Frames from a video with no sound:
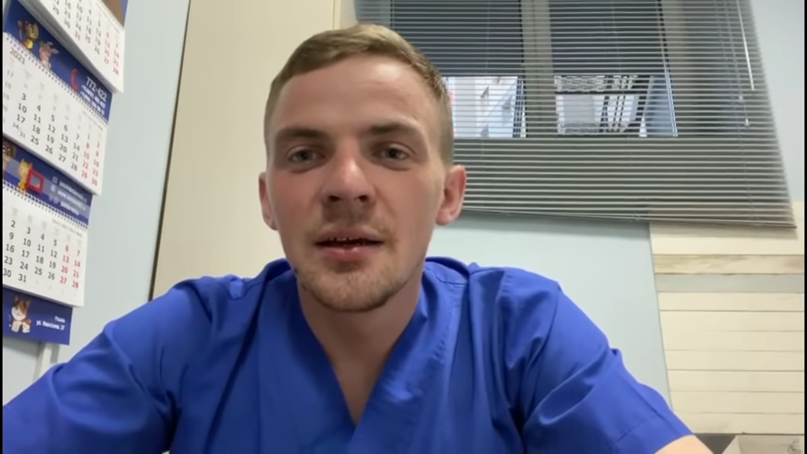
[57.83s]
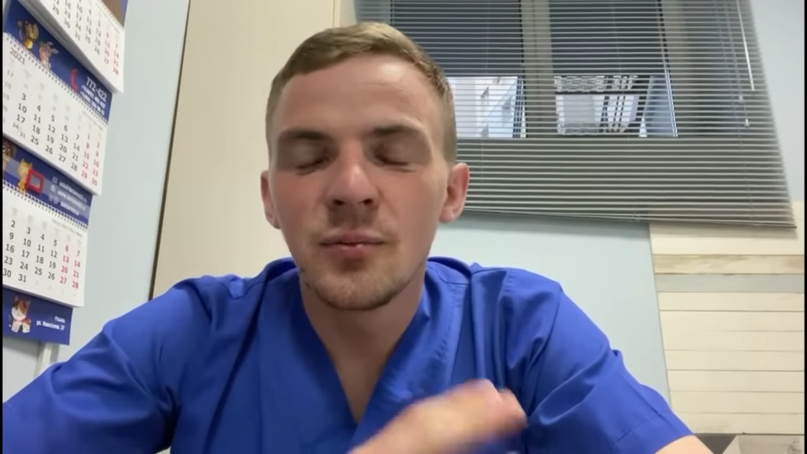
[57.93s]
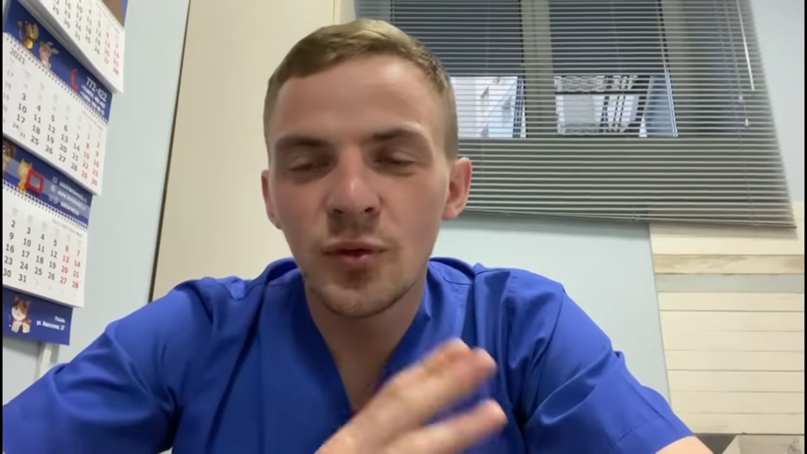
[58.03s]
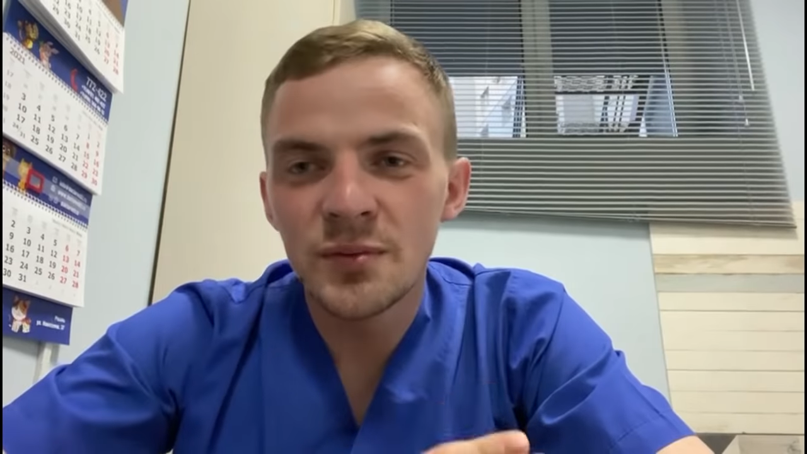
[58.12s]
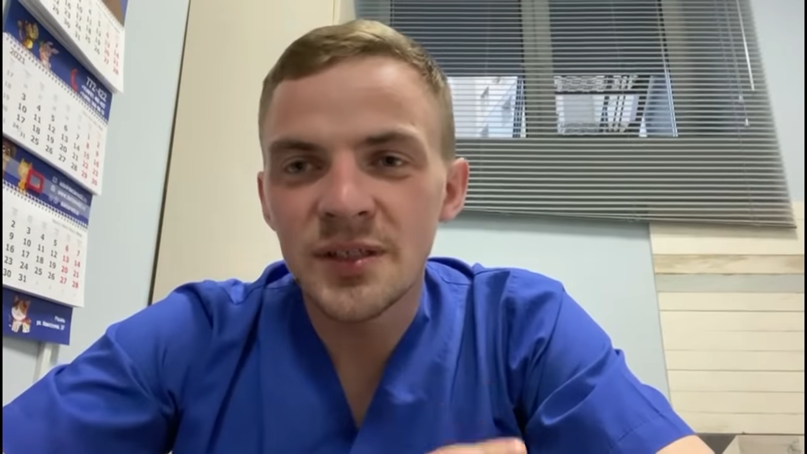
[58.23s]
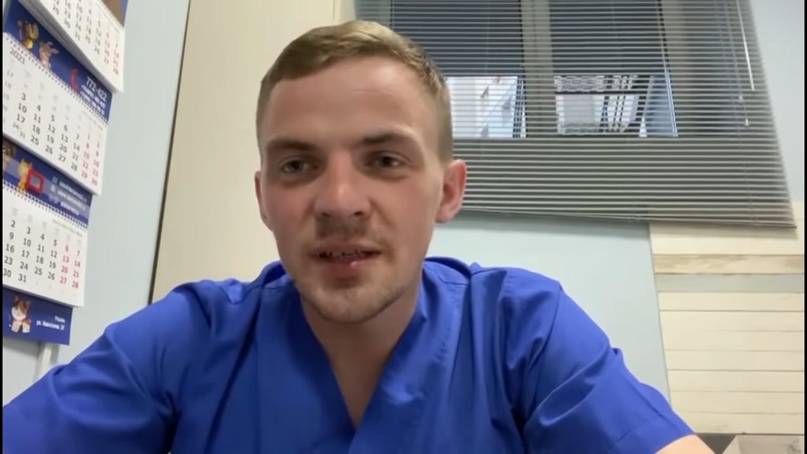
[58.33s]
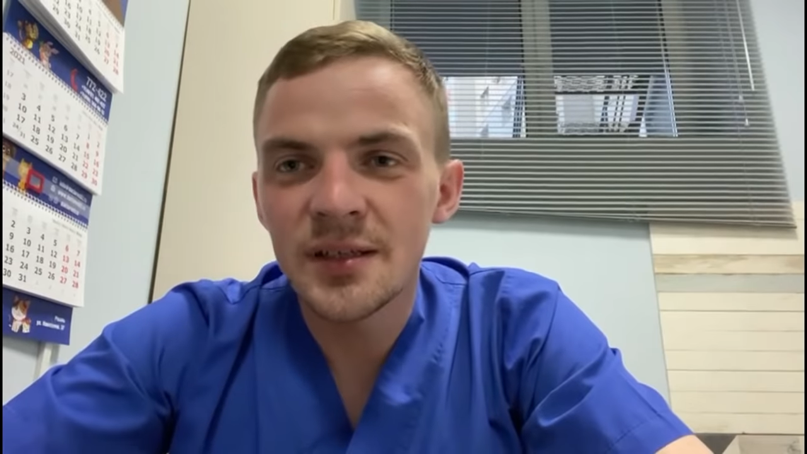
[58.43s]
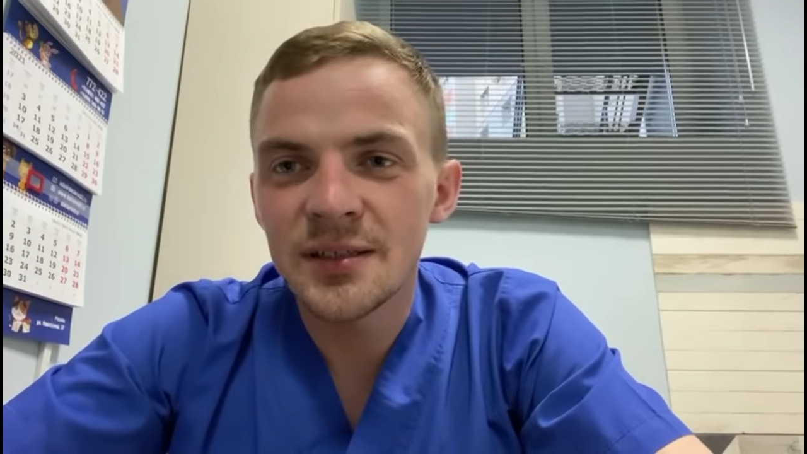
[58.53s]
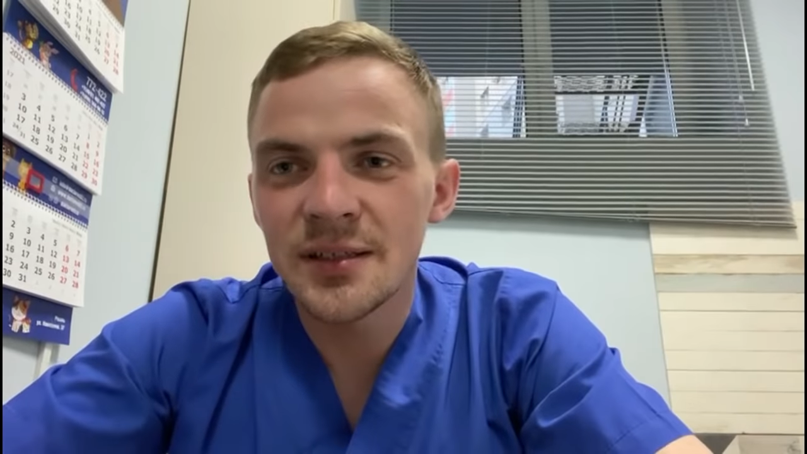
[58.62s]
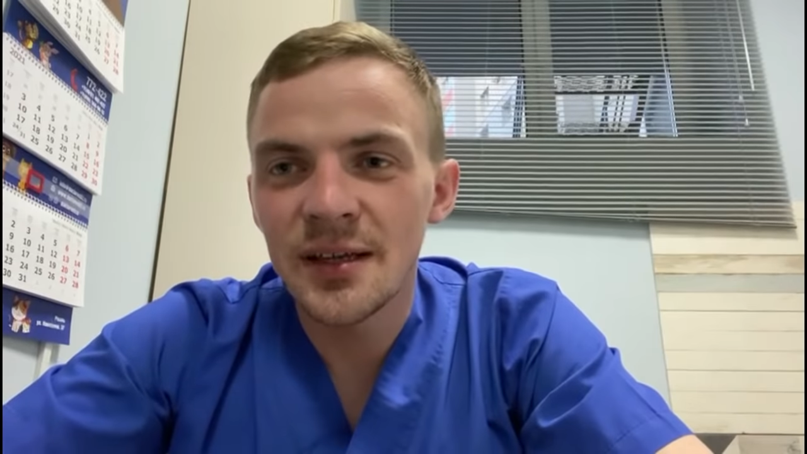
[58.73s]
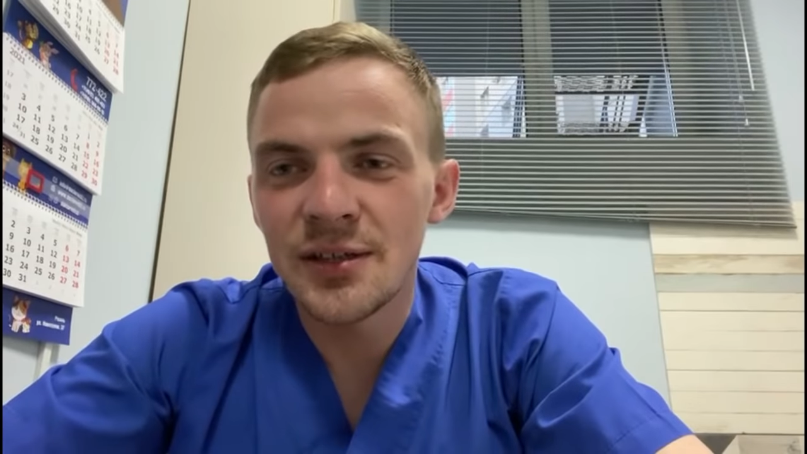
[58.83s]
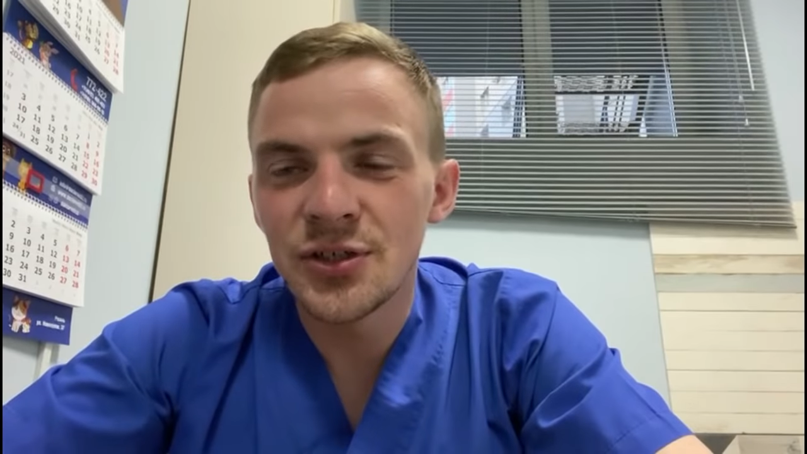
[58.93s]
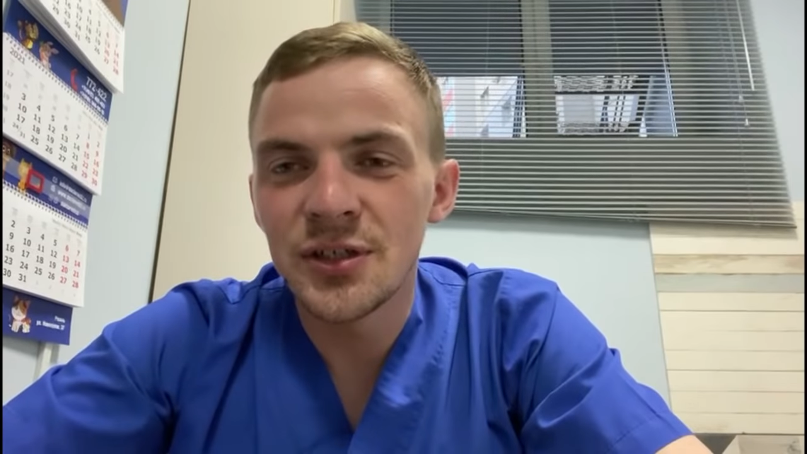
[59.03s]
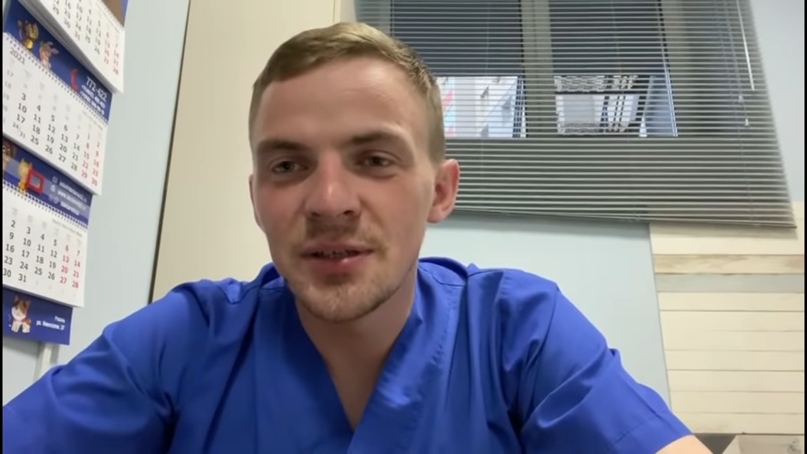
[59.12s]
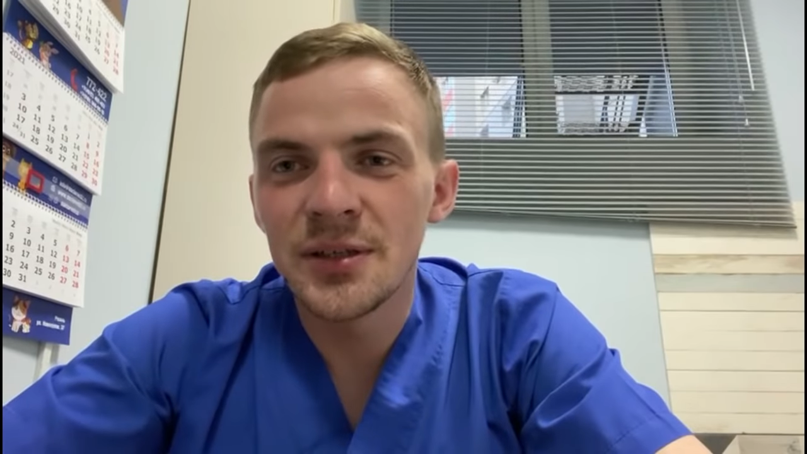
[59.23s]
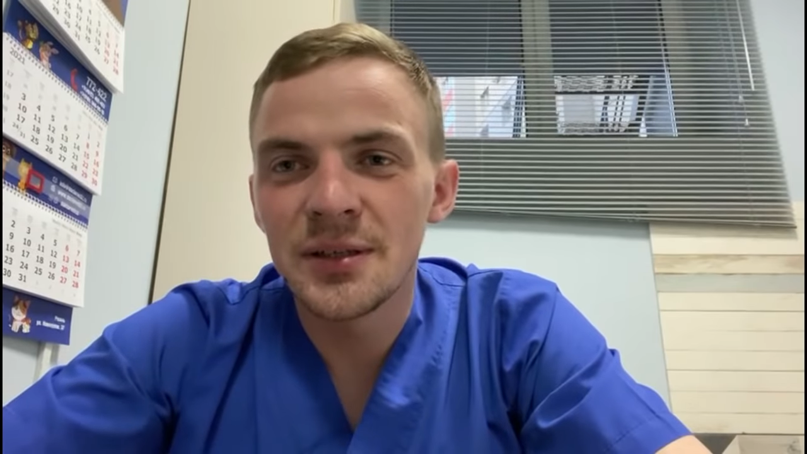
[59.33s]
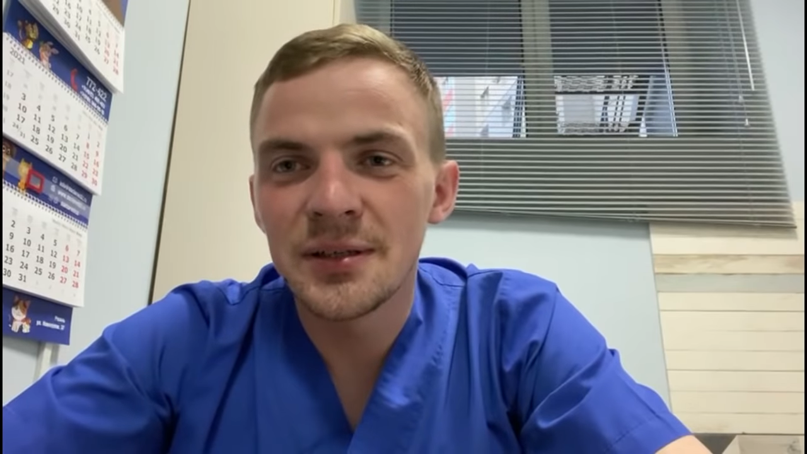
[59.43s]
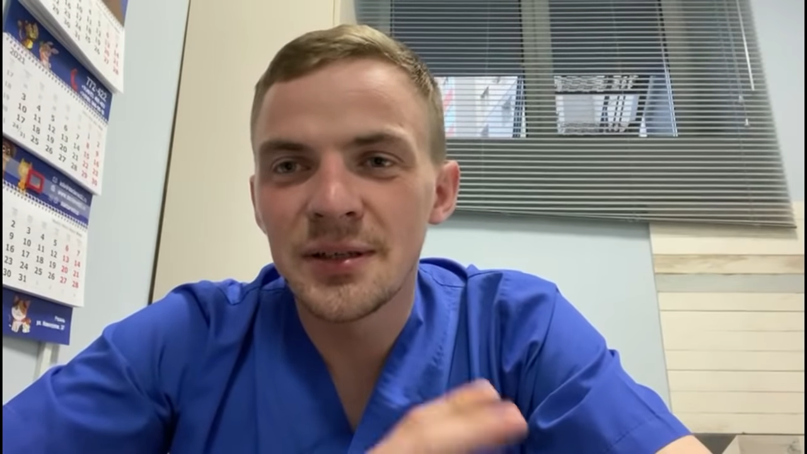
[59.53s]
Будем стараться дальше делать